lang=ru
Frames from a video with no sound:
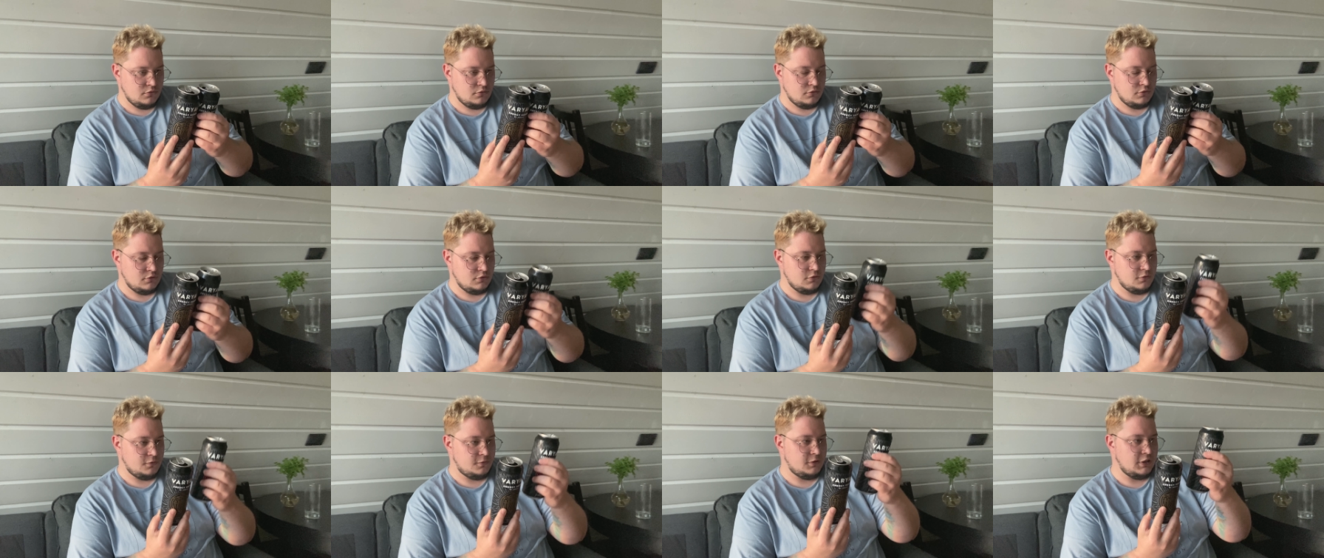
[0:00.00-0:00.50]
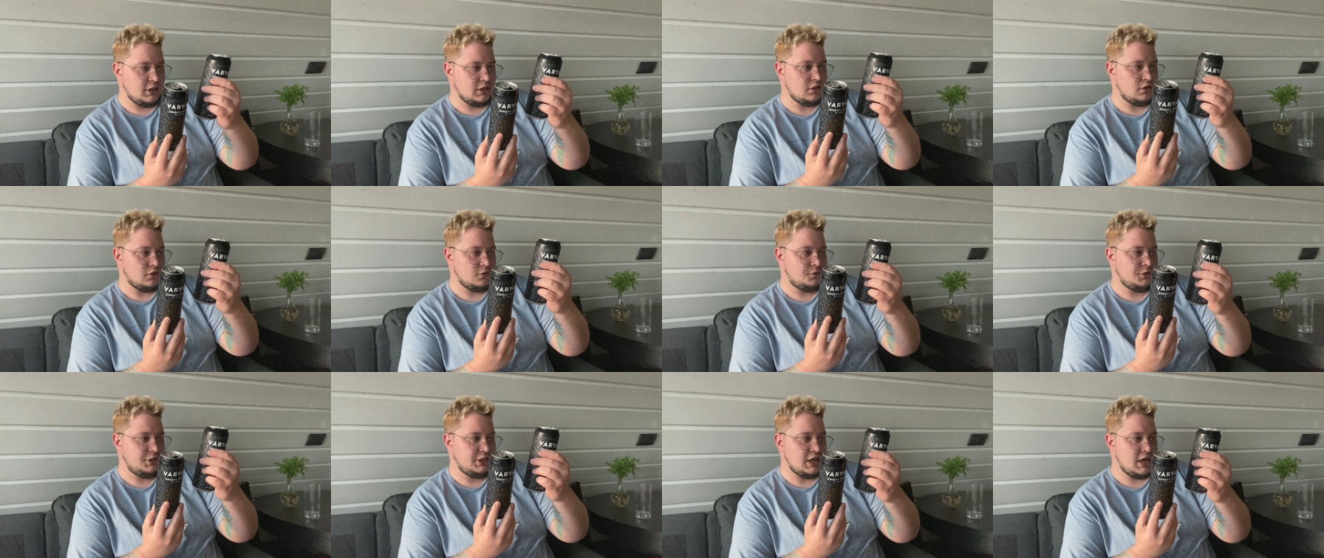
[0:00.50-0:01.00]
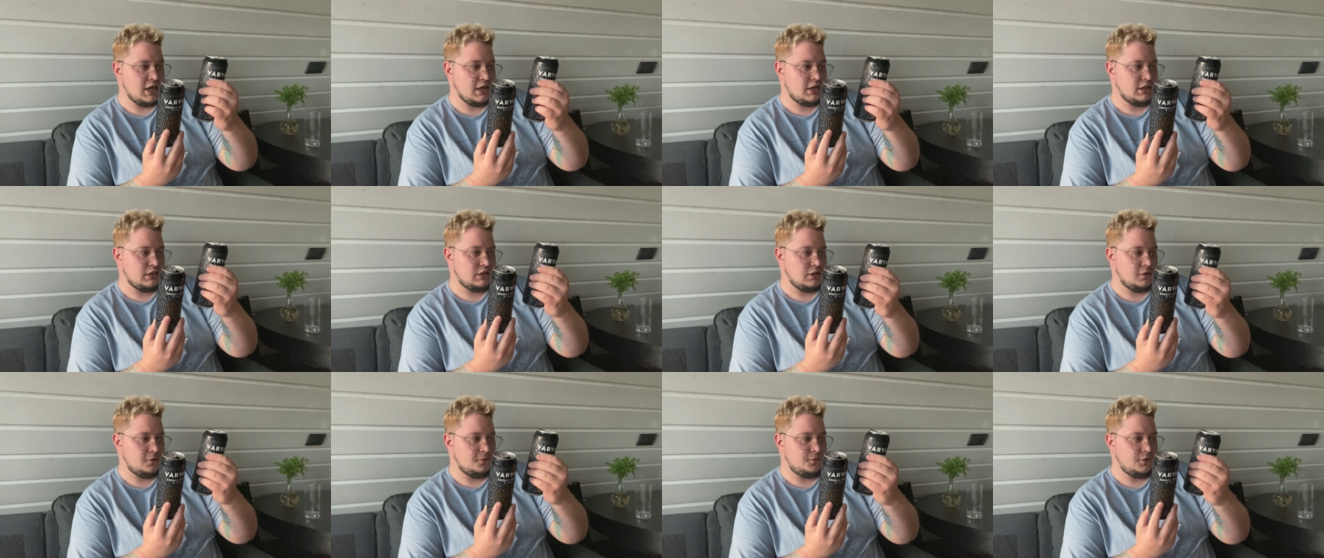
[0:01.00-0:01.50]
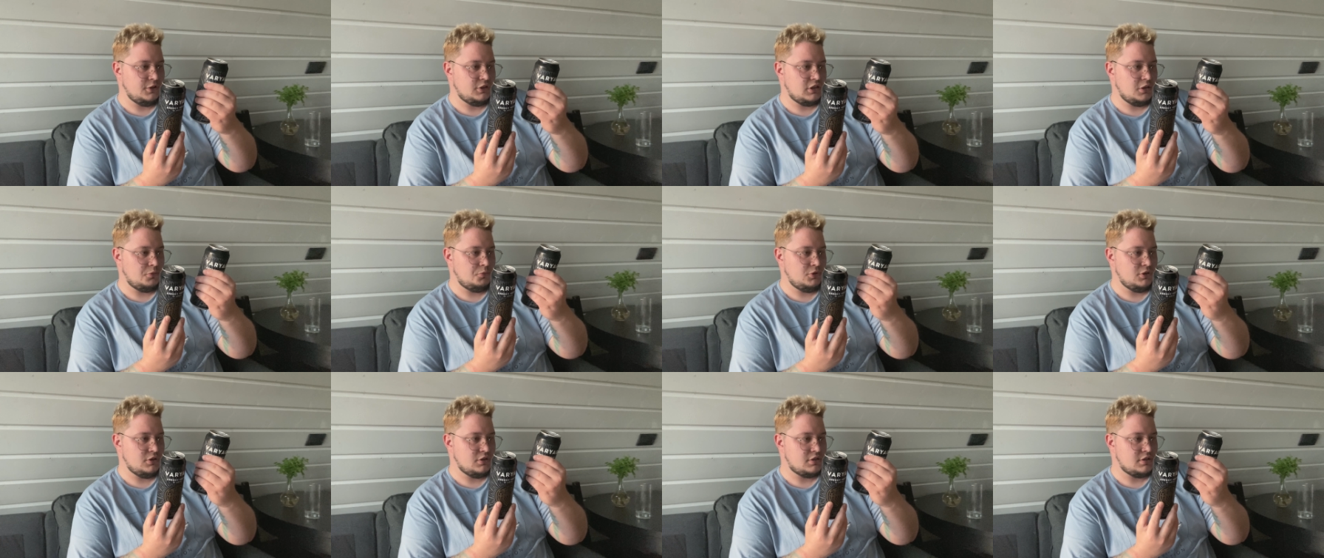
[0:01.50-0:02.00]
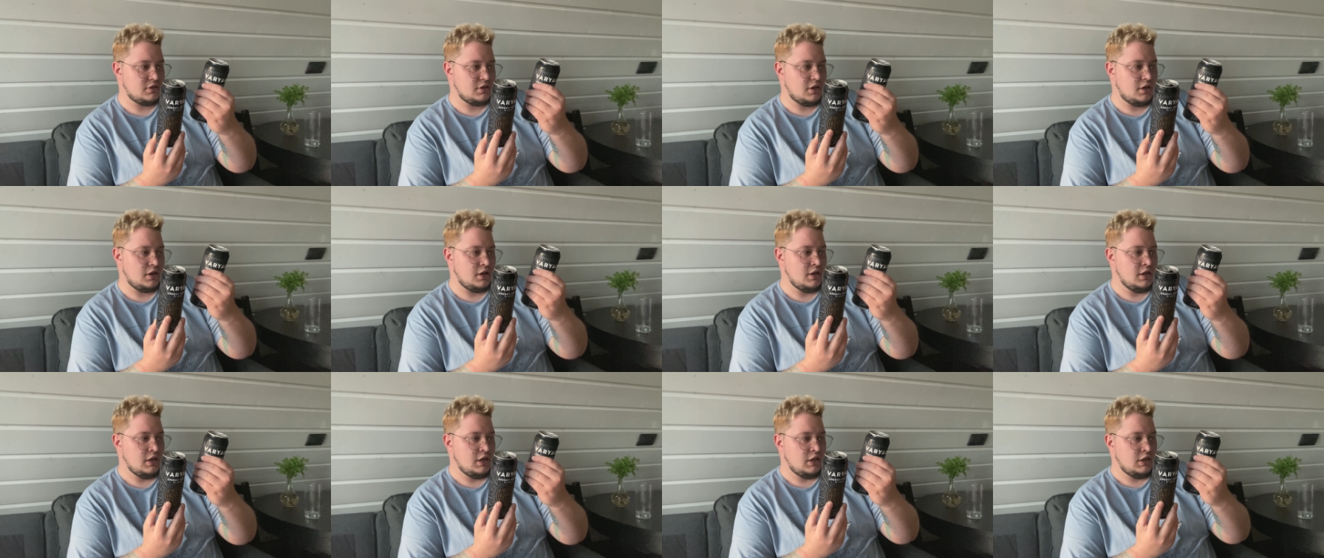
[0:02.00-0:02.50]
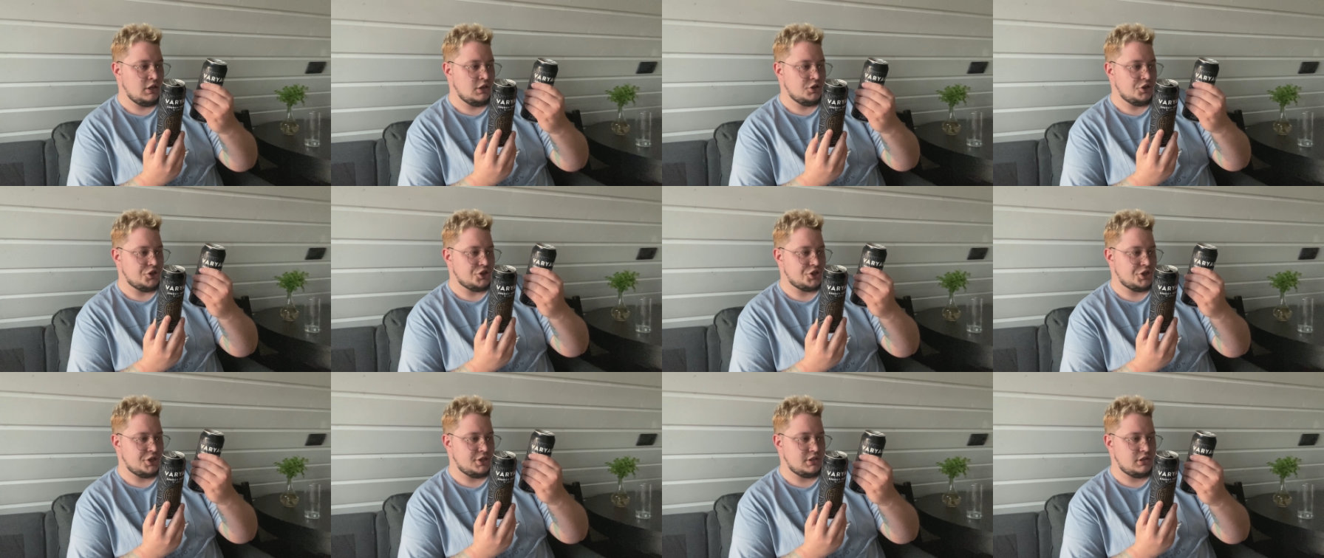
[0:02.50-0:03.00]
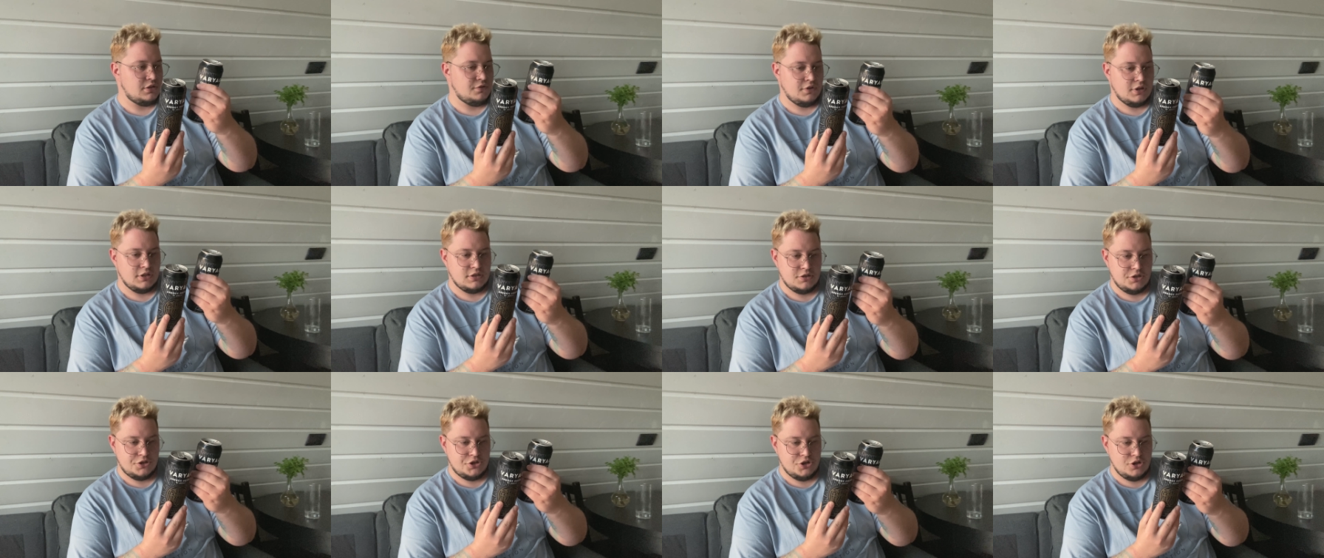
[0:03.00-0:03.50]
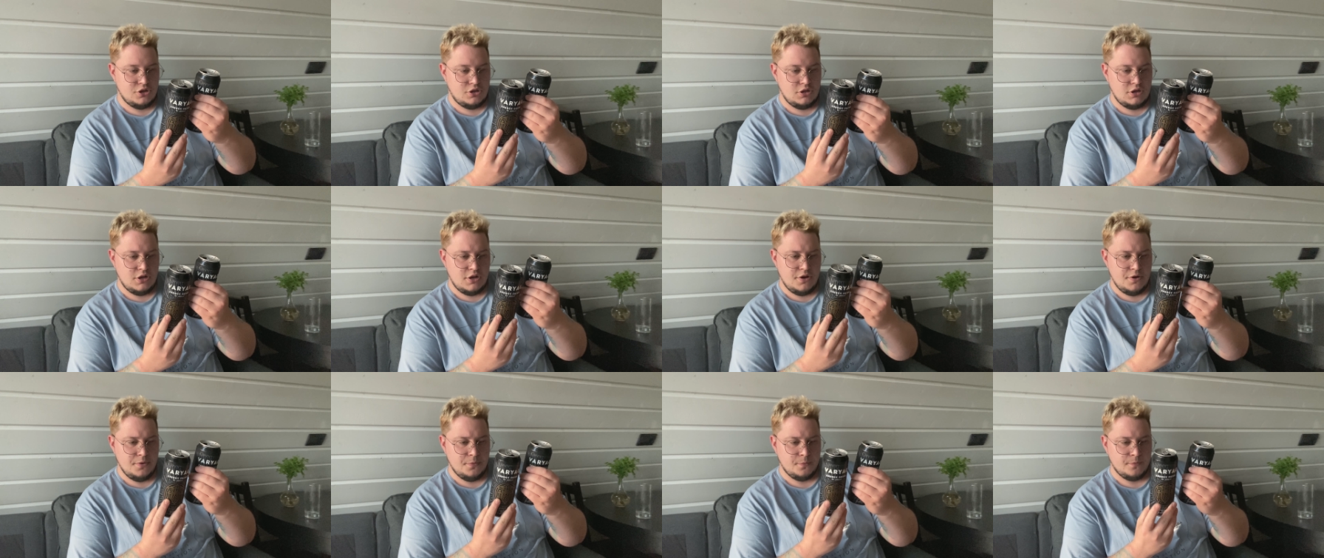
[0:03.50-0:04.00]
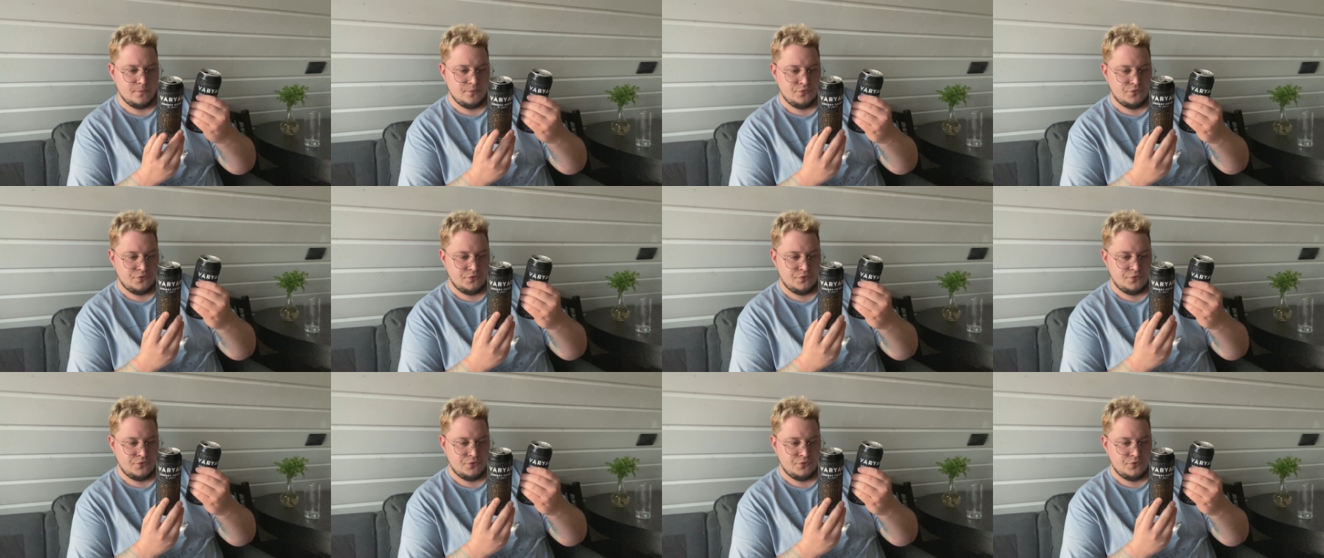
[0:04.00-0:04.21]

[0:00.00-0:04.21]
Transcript: в, в ягодном витамин С 6,24,